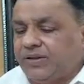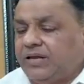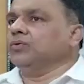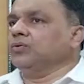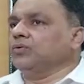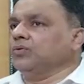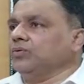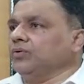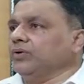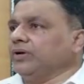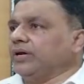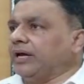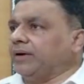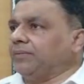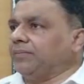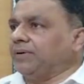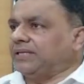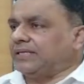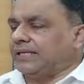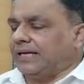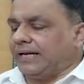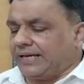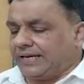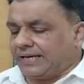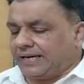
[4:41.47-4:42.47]
उनको यही
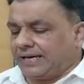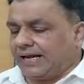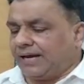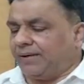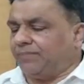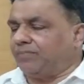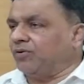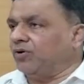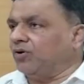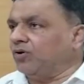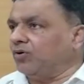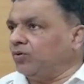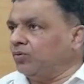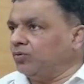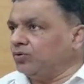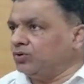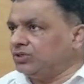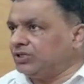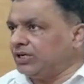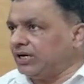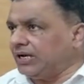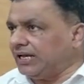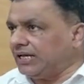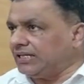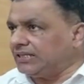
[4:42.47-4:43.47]
बताया कि आप लोग
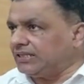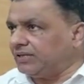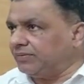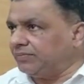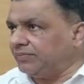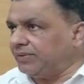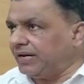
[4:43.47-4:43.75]
उजिलत